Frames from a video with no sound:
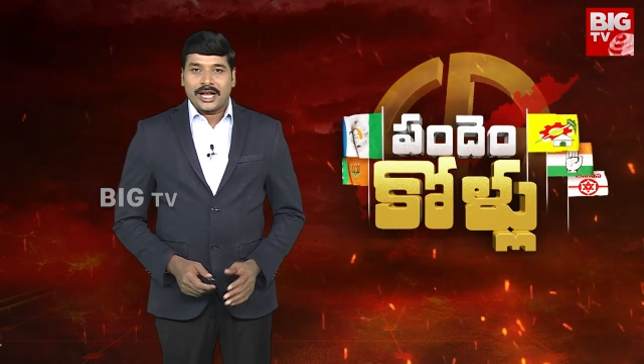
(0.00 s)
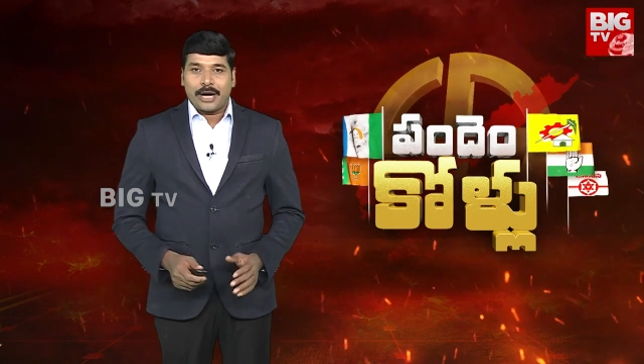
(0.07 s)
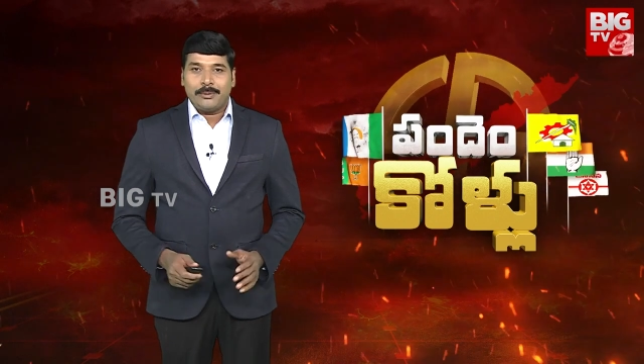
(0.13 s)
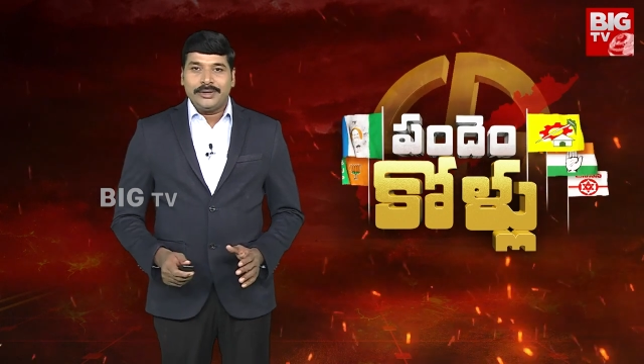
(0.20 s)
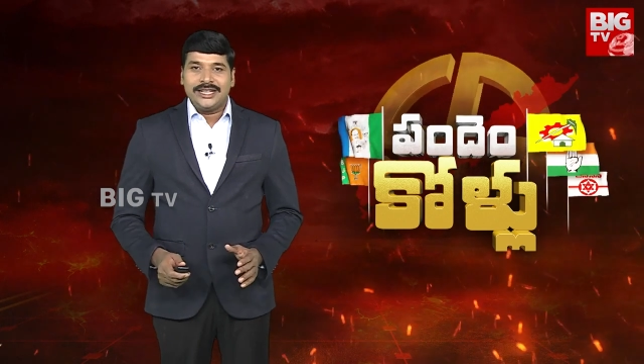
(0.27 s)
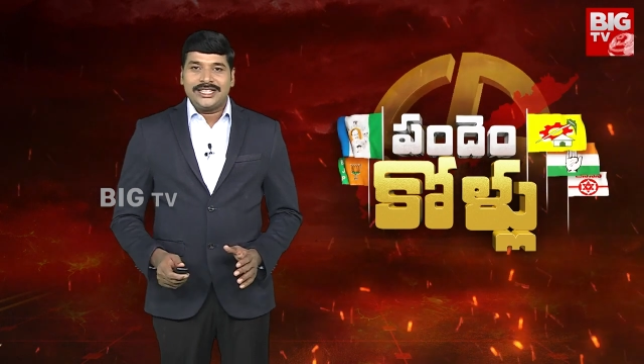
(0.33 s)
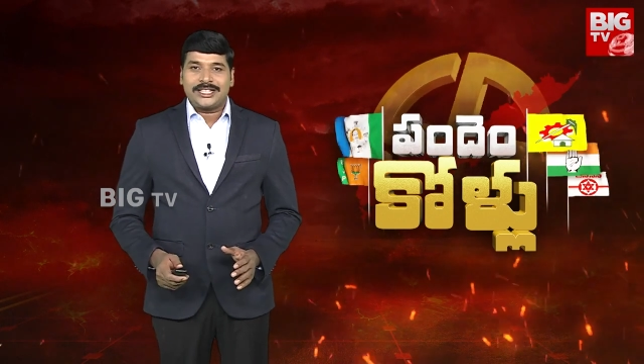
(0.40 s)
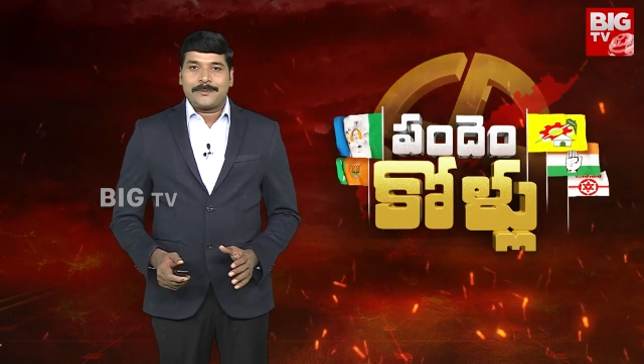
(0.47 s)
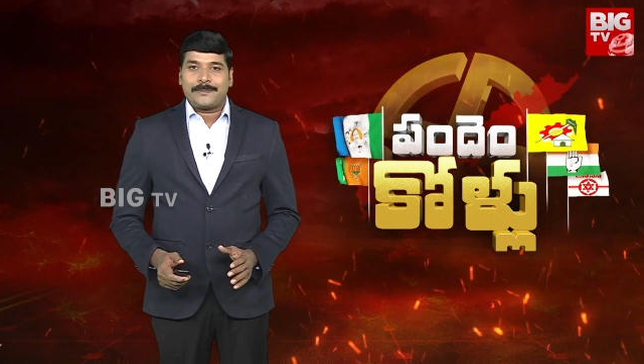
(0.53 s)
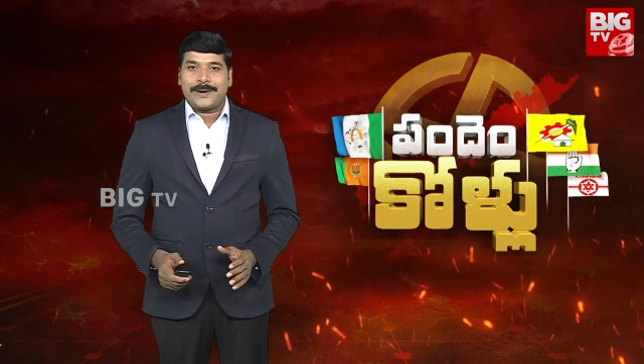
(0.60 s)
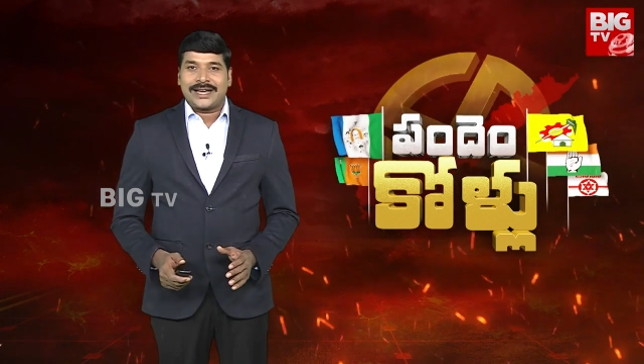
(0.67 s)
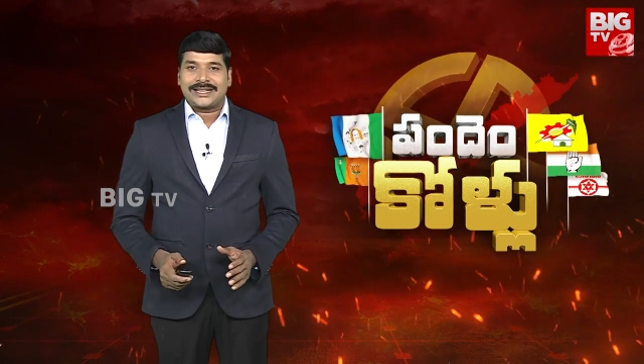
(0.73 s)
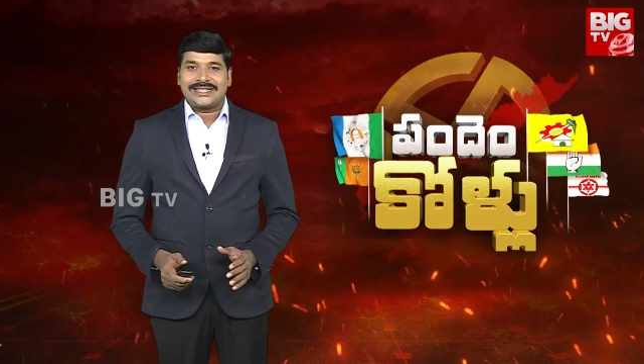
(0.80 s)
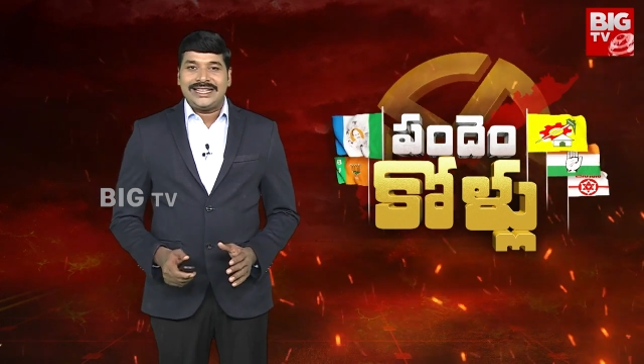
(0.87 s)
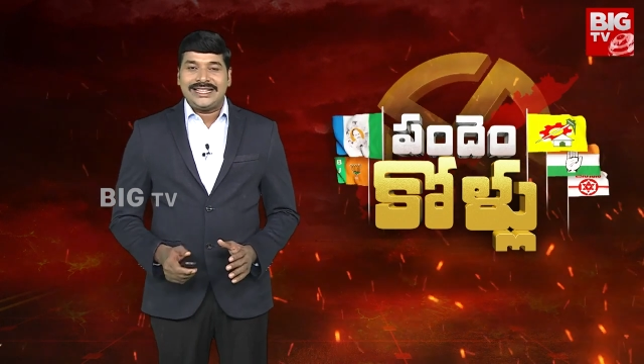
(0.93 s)
కమ్యూనిస్ట్
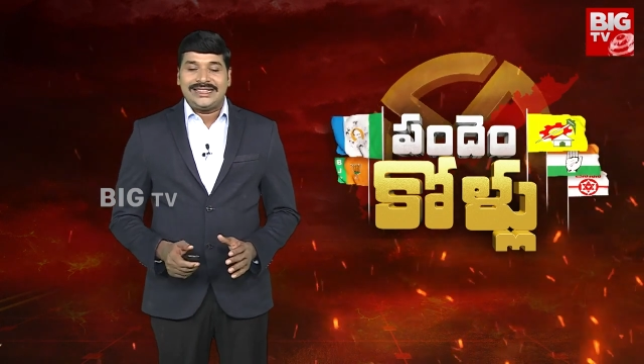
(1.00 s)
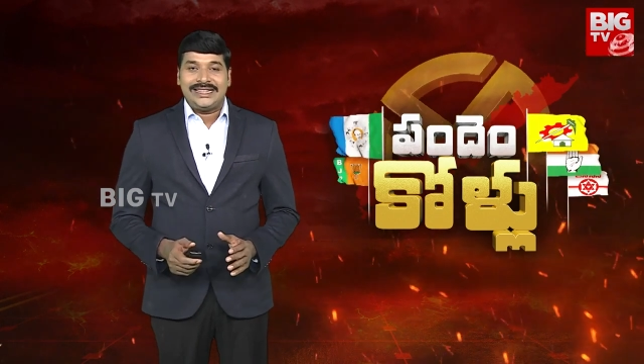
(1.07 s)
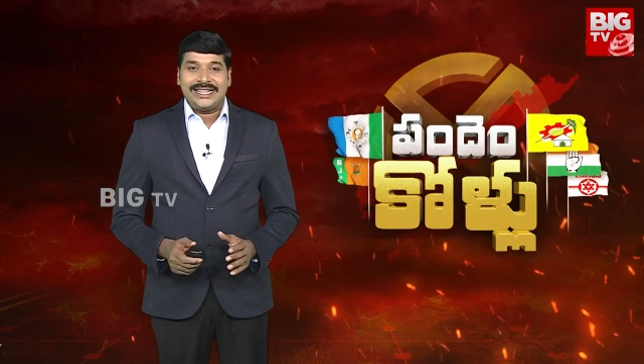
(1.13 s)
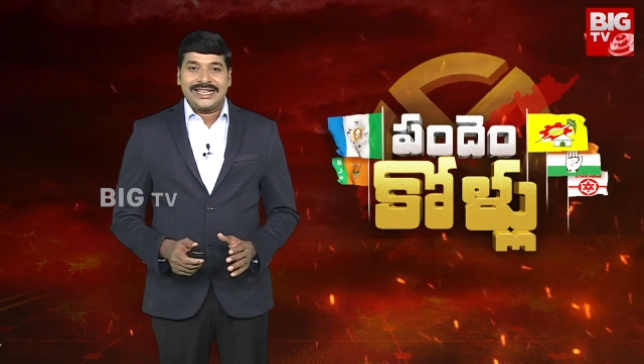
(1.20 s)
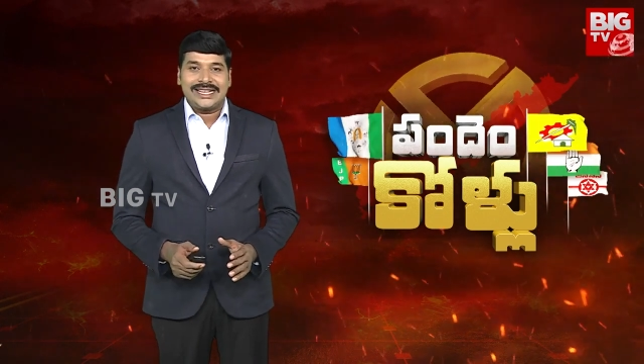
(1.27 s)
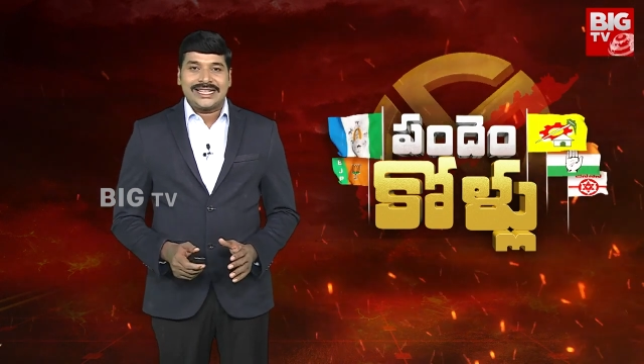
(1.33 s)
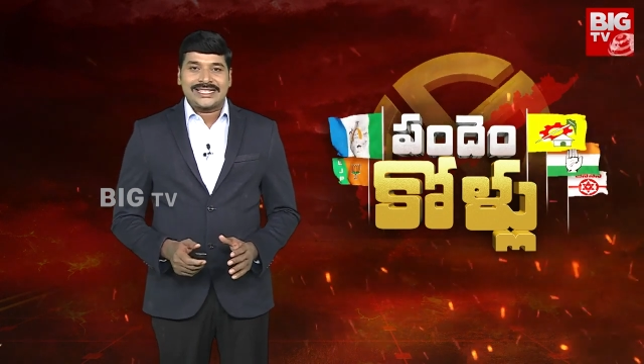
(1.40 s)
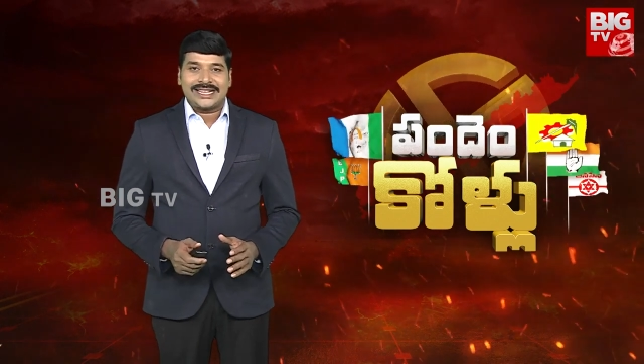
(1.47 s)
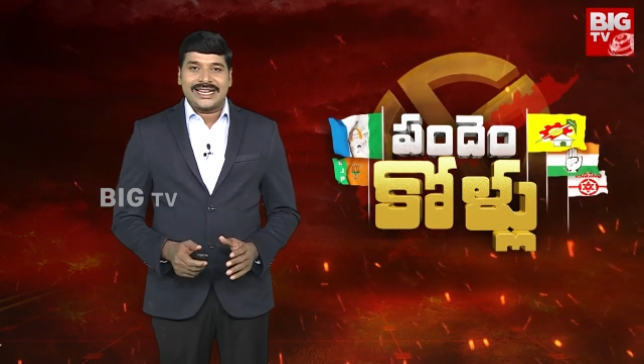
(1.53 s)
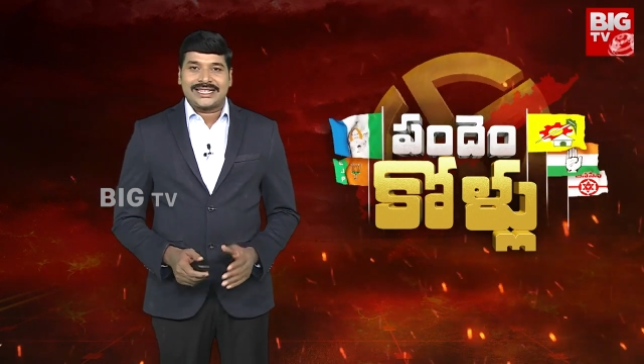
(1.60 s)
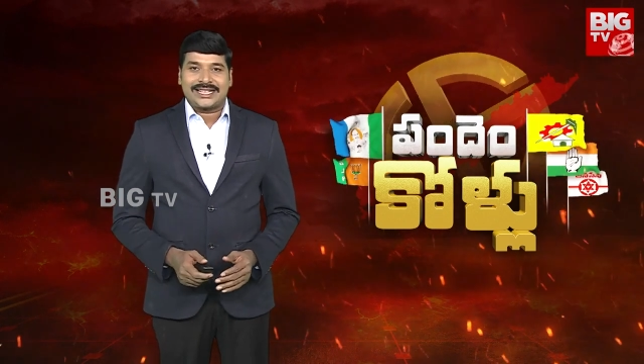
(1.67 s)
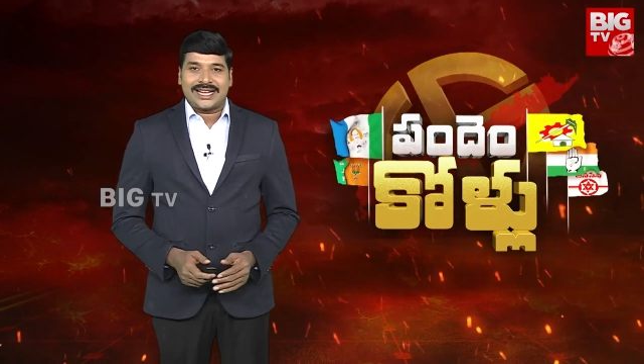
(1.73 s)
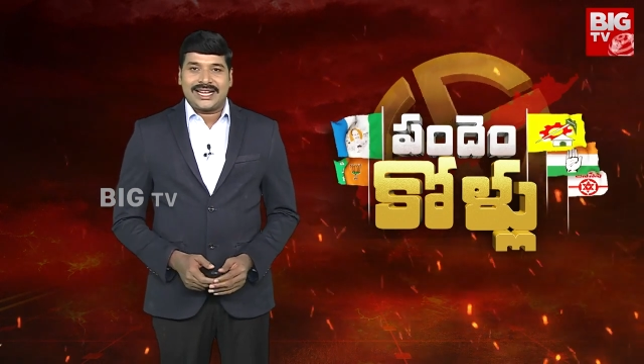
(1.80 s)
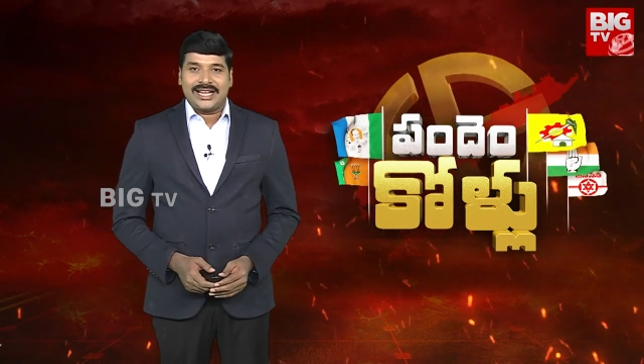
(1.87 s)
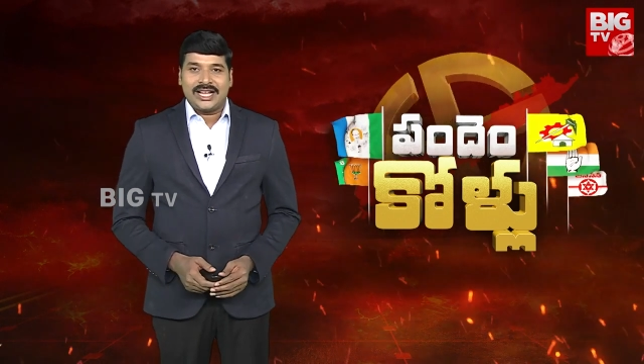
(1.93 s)
పార్టీ దిగ్గజ నేత